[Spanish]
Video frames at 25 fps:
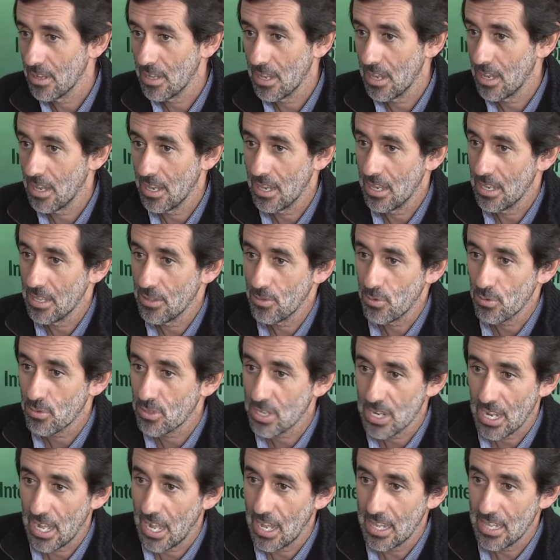El
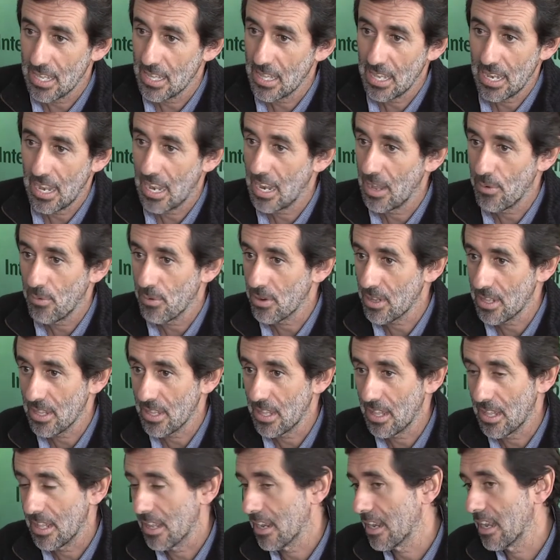industrial, desde la labor
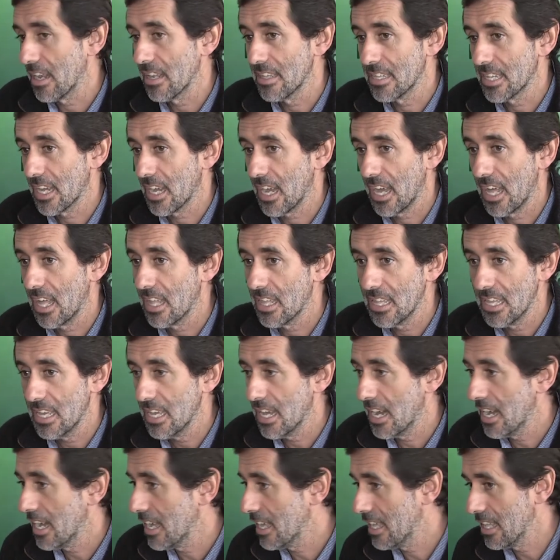que realiza cada
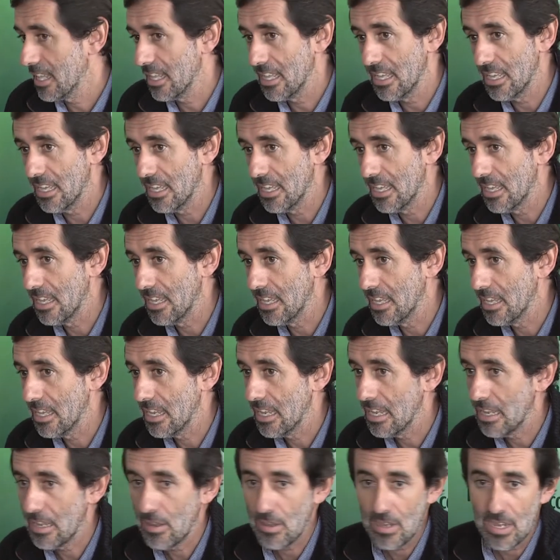día
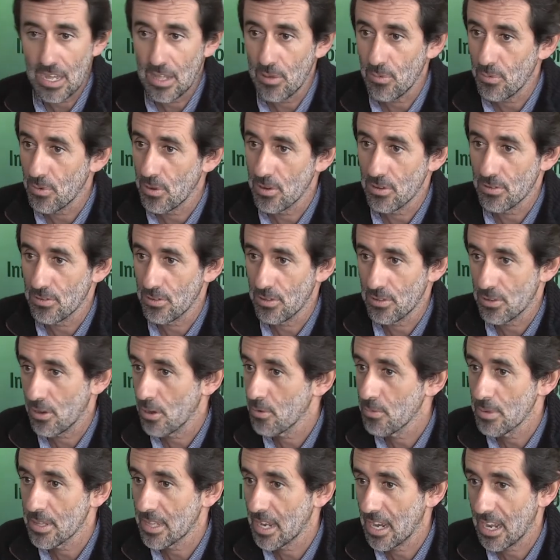y, cada uno de nosotros
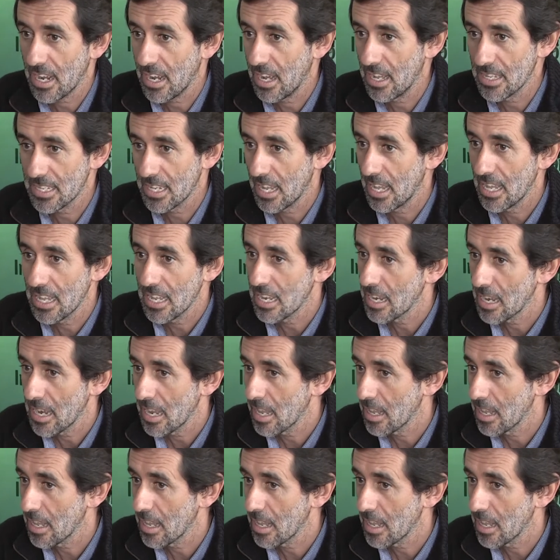en nuestras casas,